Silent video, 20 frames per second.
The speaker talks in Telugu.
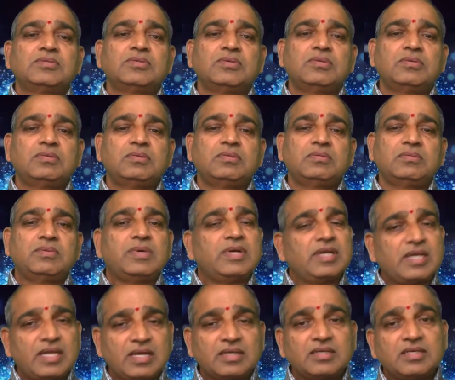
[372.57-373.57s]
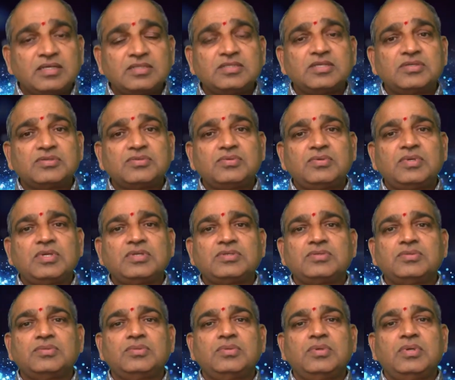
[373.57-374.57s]
సో వాళ్ళు కరెక్టే
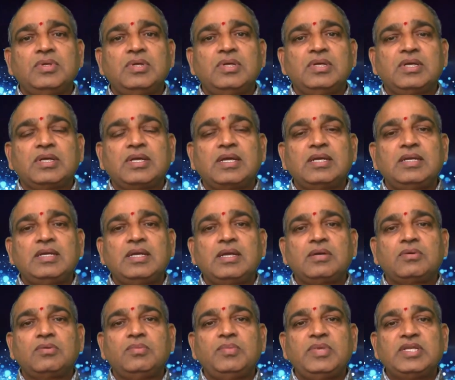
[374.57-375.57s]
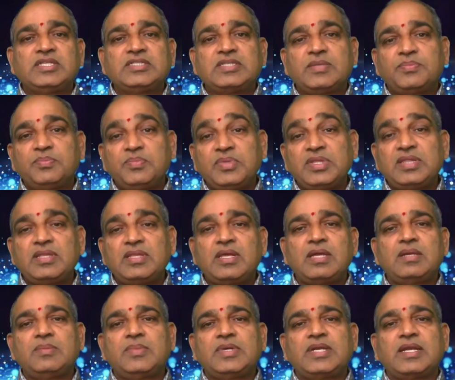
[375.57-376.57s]
చేస్తుండొచ్చు కానీ నాకు మీరు చెప్పిన
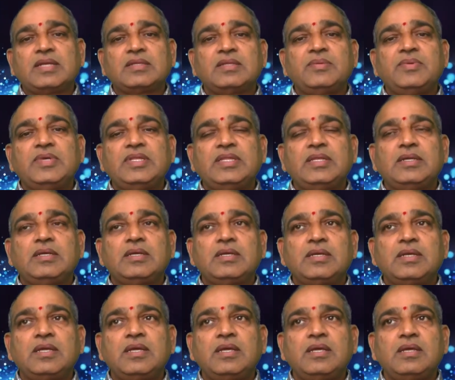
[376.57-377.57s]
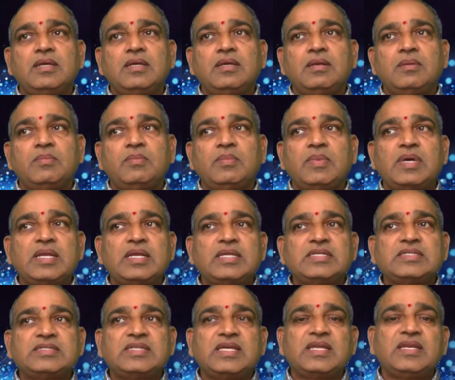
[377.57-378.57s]
దాన్ని బట్టి అర్థమైంది ఏంటంటే మన
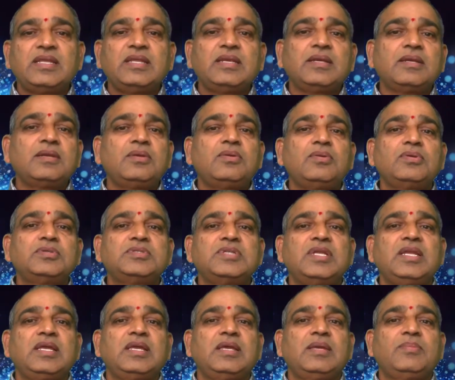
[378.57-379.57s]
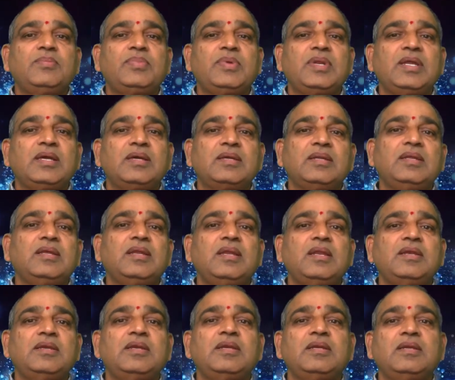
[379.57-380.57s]
శరీరంలో జరిగే
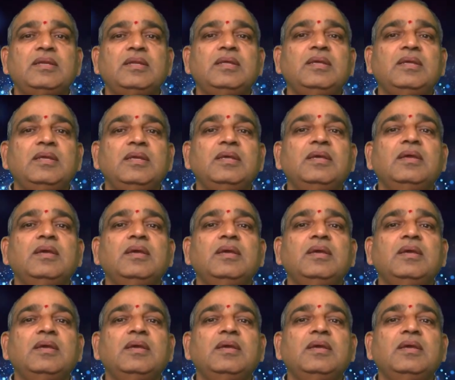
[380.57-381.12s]
ప్రక్రియలన్నింటినీ